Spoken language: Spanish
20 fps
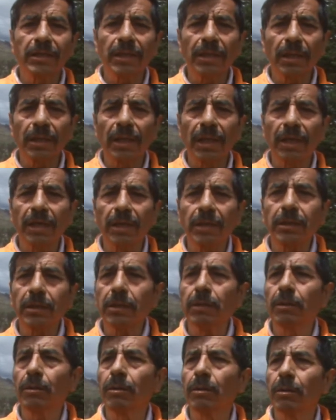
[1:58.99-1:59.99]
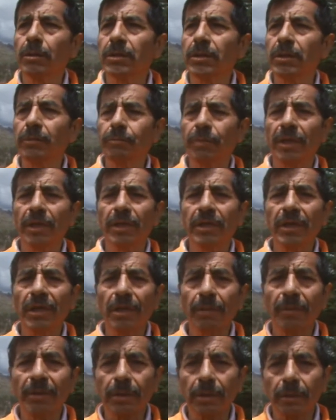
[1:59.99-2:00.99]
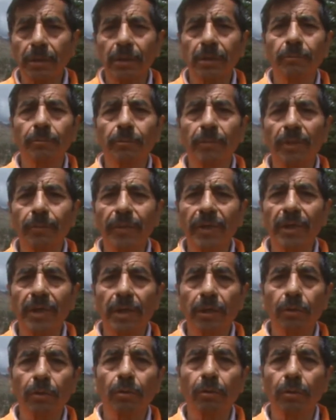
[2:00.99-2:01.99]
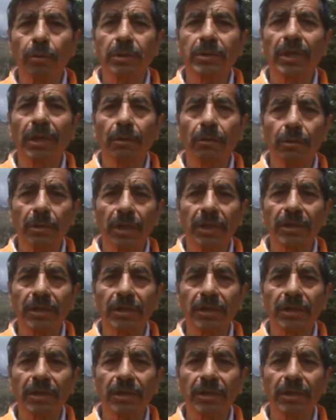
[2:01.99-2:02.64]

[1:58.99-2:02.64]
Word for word: gente, la gente simple y llanamente me pide que yo sea un